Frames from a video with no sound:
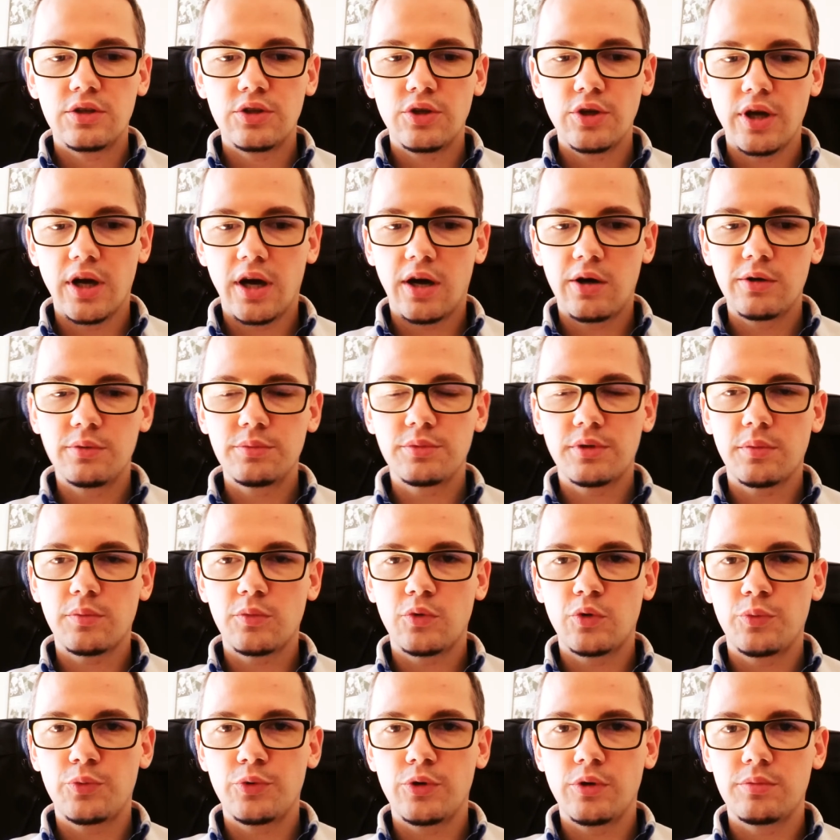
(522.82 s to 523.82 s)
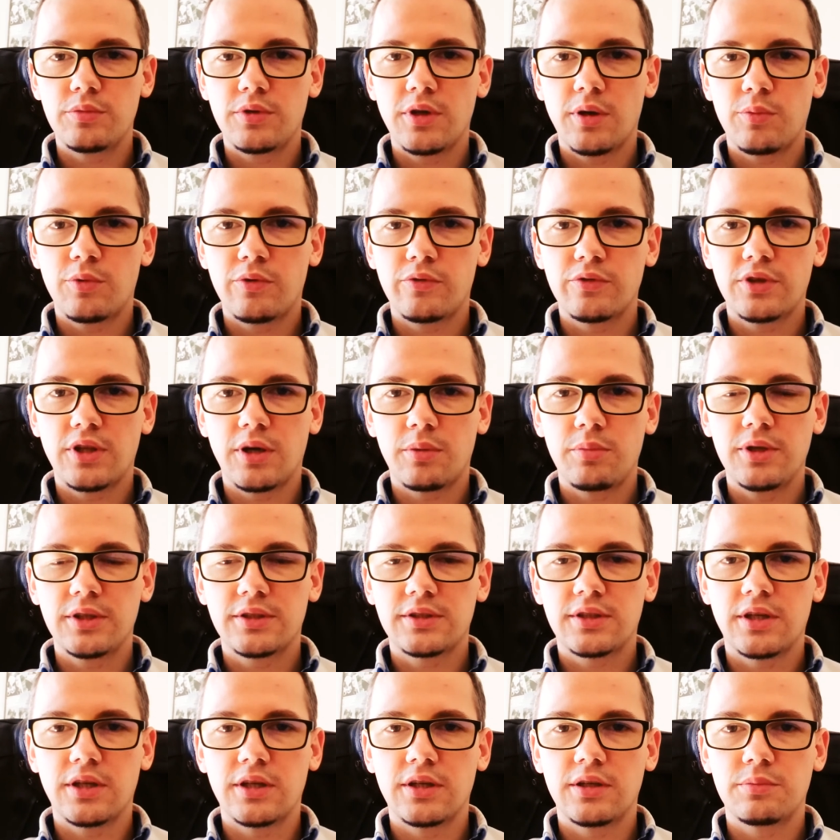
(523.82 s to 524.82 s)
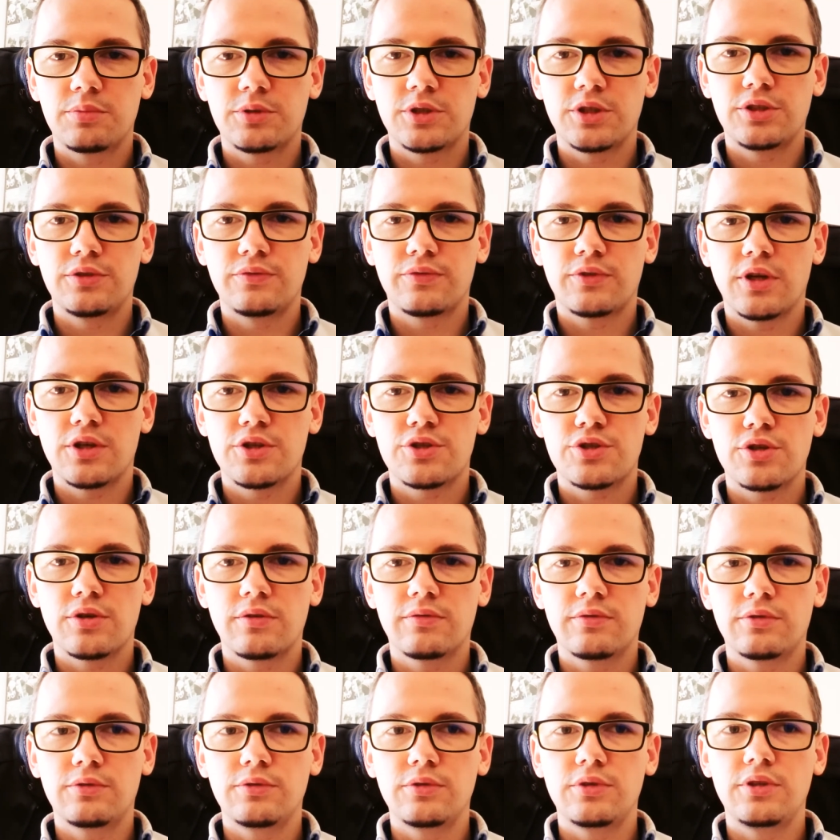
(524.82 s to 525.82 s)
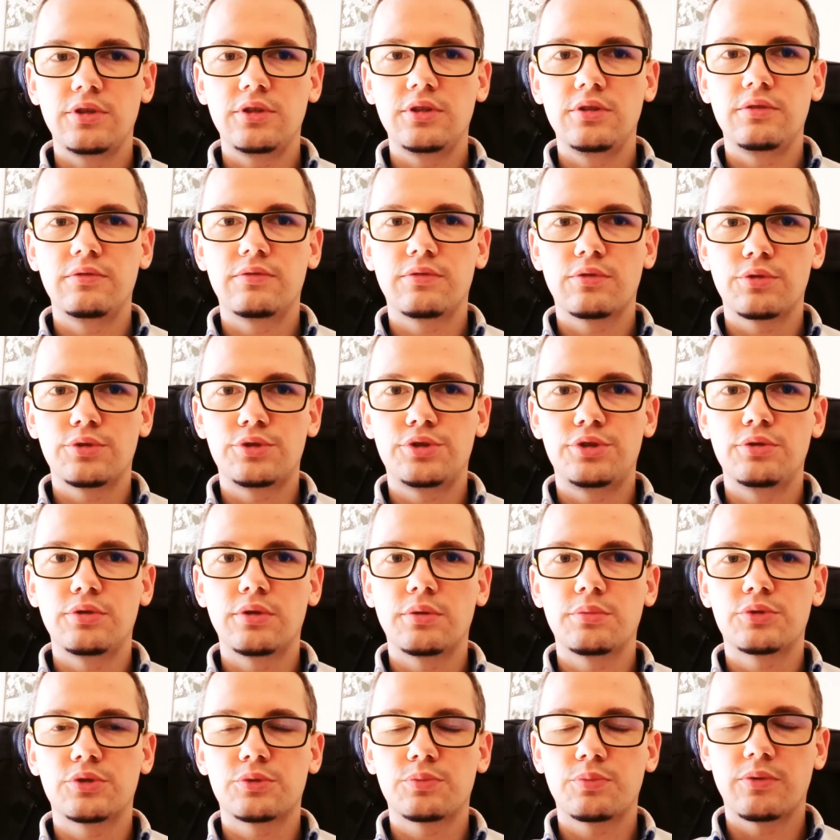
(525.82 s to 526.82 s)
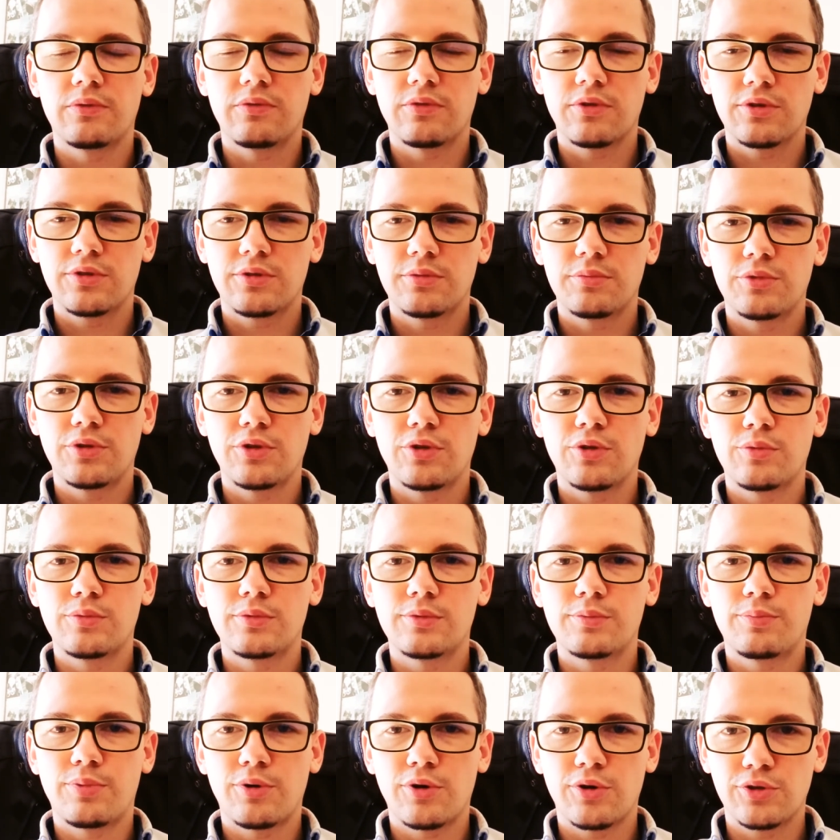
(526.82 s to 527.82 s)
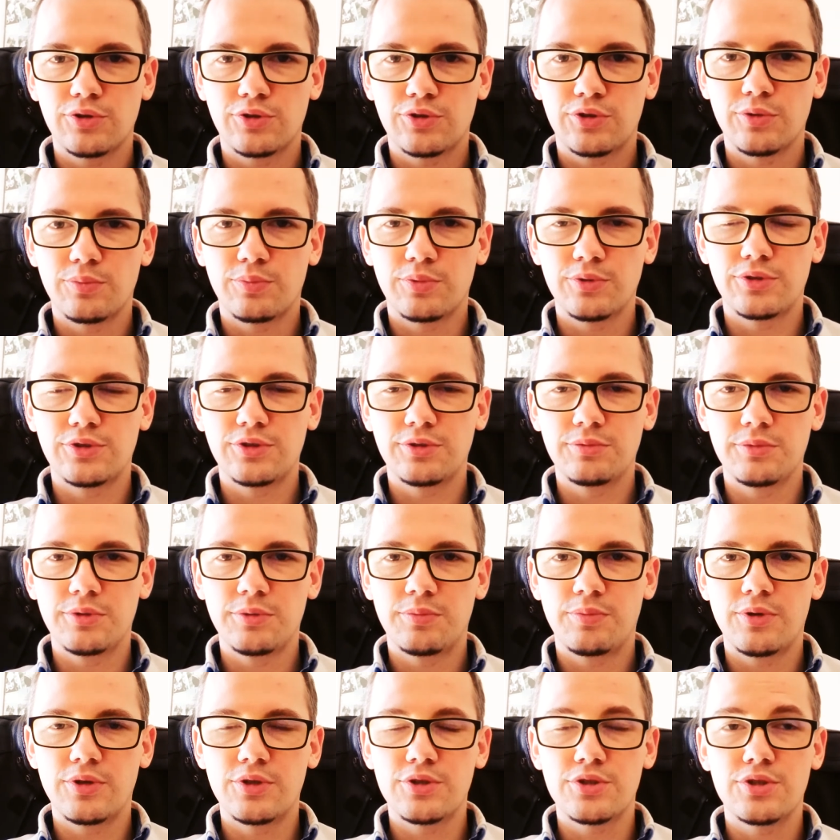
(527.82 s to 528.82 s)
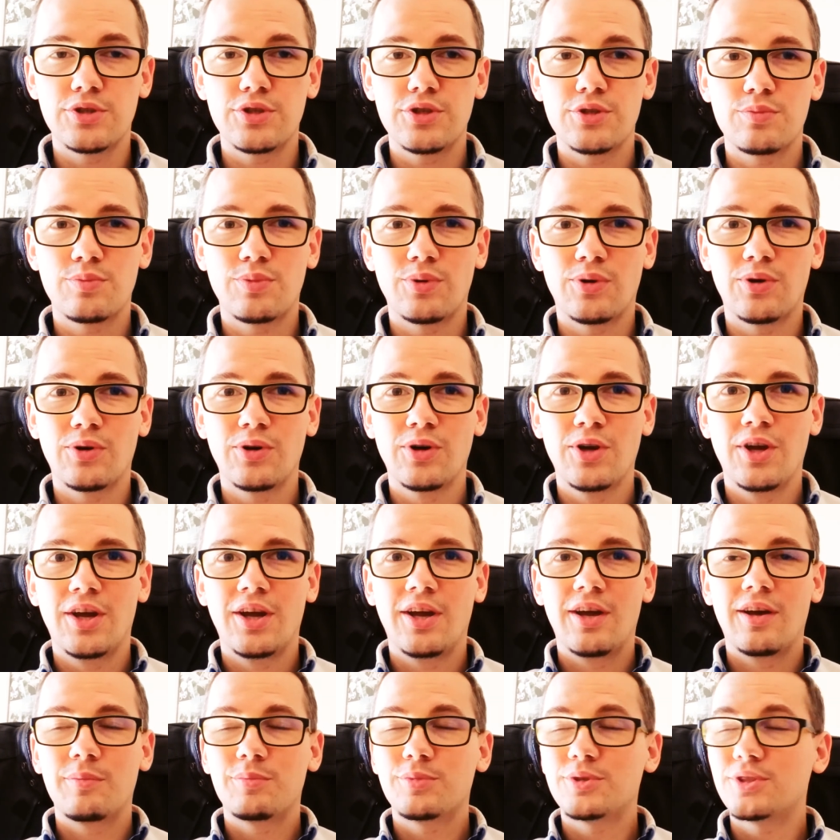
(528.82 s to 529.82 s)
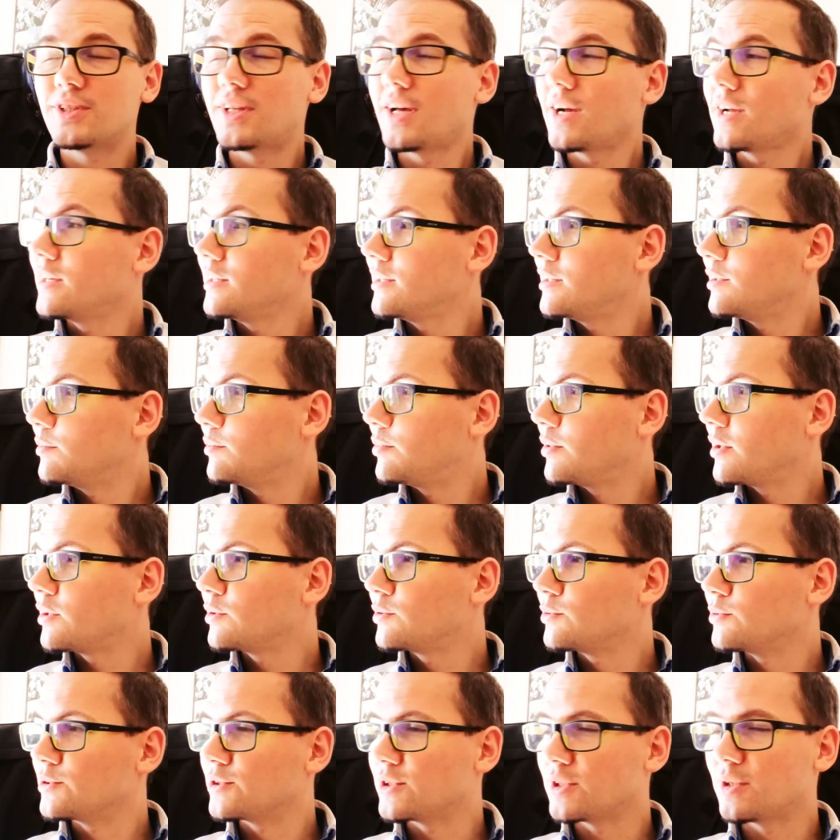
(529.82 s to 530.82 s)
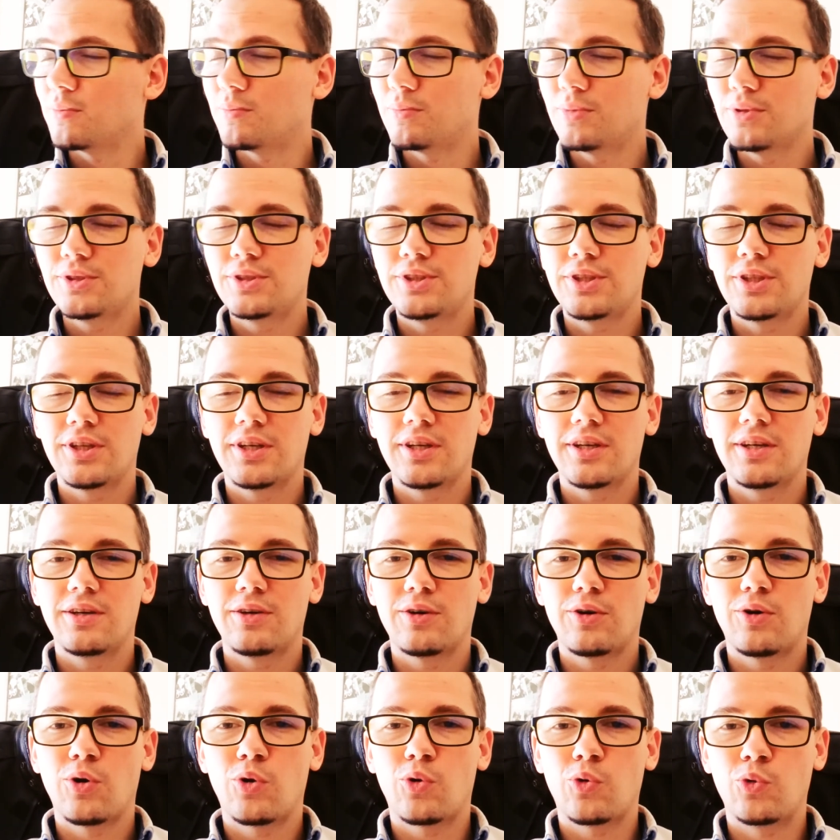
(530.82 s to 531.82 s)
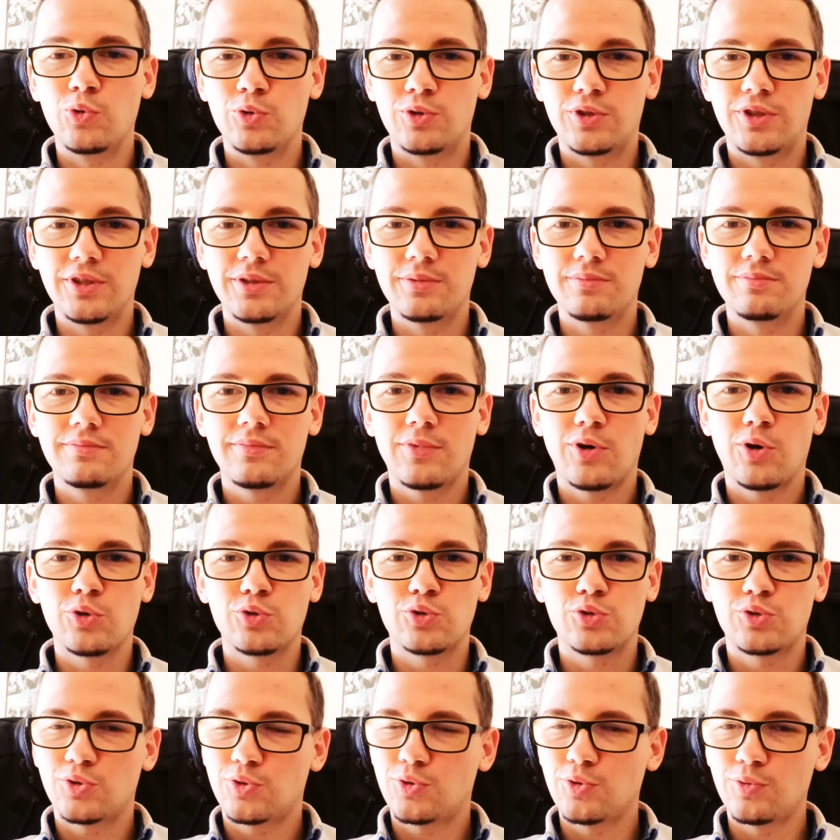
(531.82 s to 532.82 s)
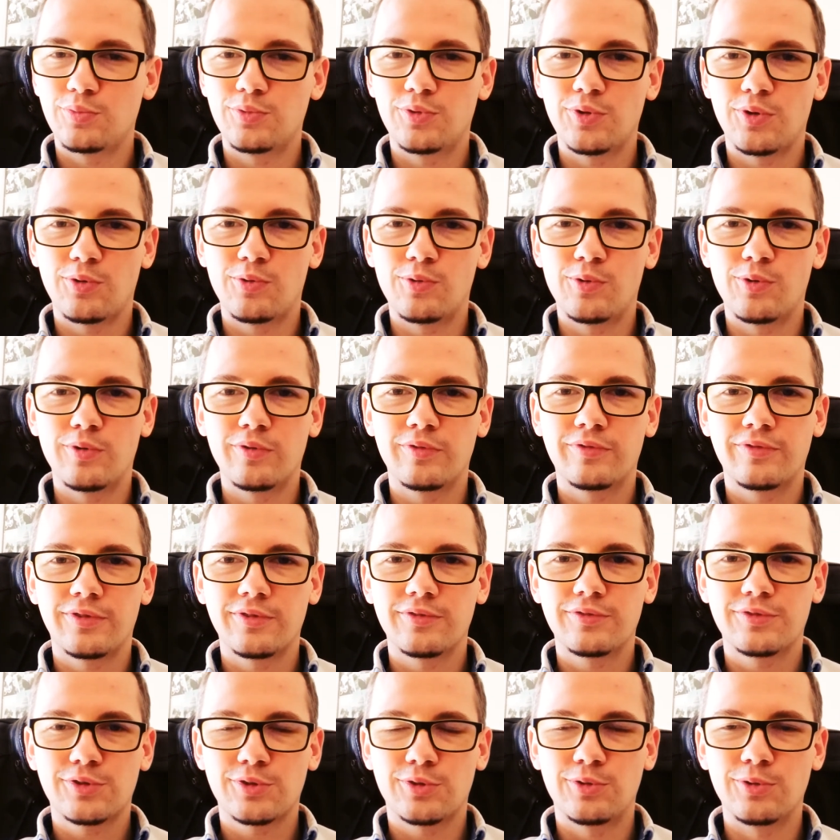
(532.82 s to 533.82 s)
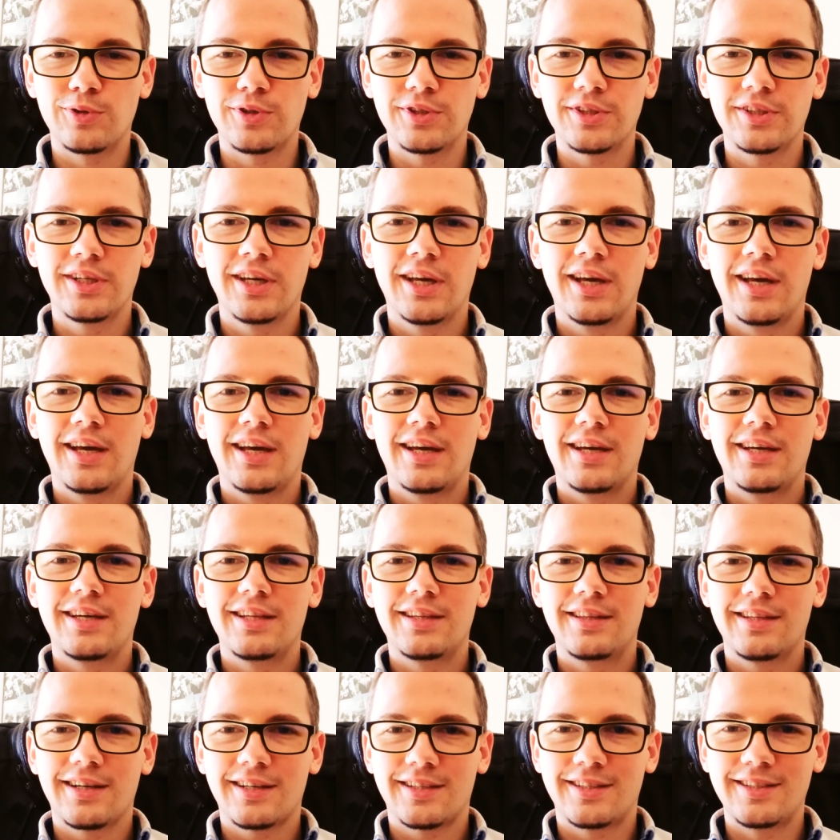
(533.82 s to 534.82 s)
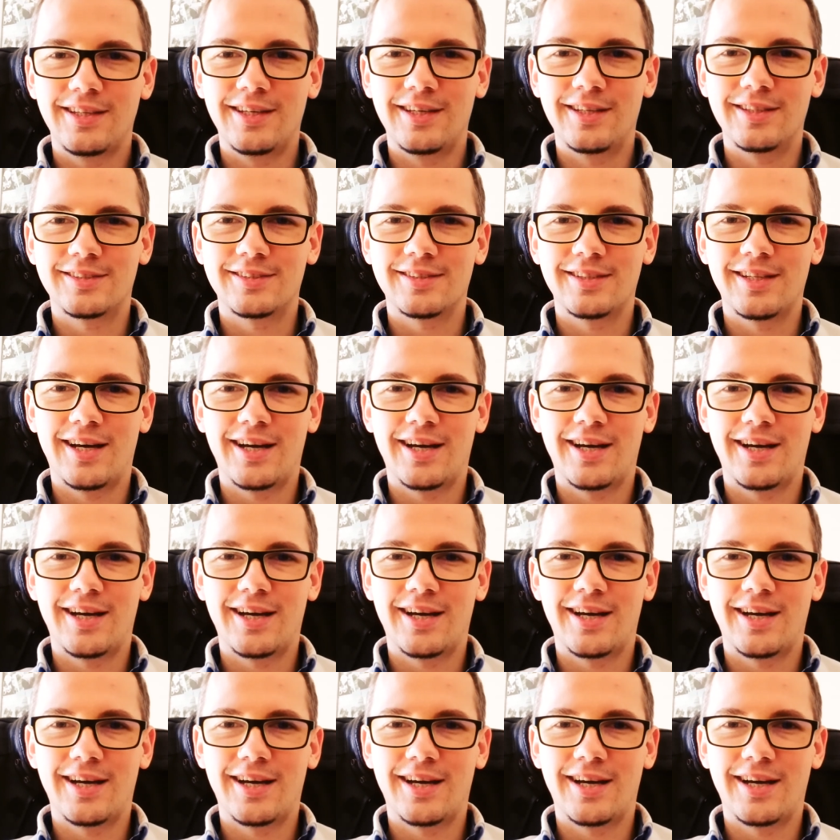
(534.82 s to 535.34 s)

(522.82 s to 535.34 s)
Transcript: dojechałem tam, kupiłem diabłowi tabletkę przeciwkleszczową i wróciłem z powrotem do domu prosto pod zimny prysznic, bo przy takiej temperaturze bycie okutym od stóp do głów w skóry jednak nie jest